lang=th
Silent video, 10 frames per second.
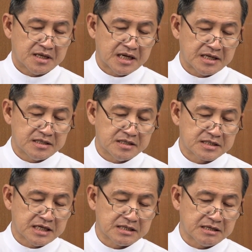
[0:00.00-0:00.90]
การเดิน
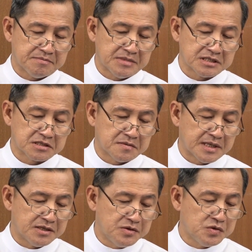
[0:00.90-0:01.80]
ทางกลับมาถ
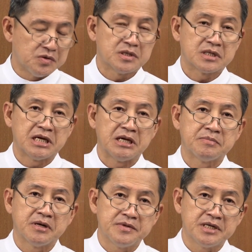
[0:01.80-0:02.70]
วายลูกใน
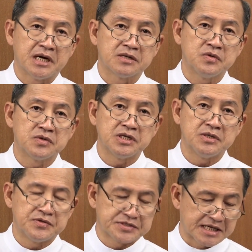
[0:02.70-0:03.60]
พระวิหารกรุงเย
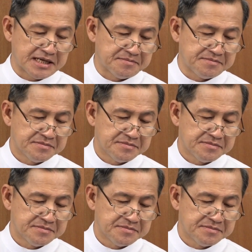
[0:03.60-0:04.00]
รูซาเล็ม